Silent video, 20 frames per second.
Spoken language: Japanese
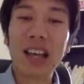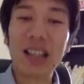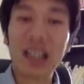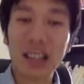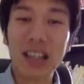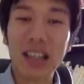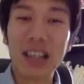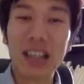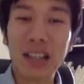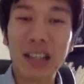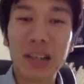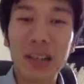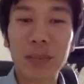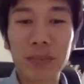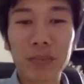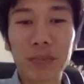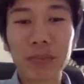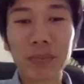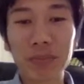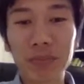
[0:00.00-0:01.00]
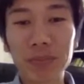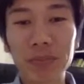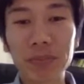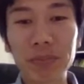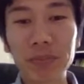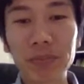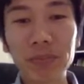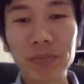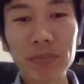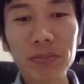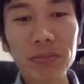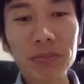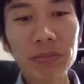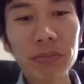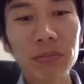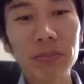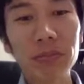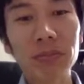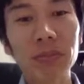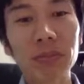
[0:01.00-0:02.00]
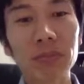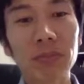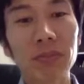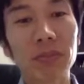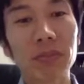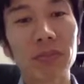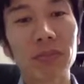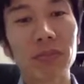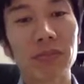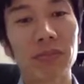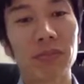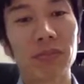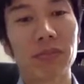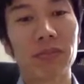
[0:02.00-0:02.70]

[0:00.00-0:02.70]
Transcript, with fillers: ええ、ちょっと、そう、あ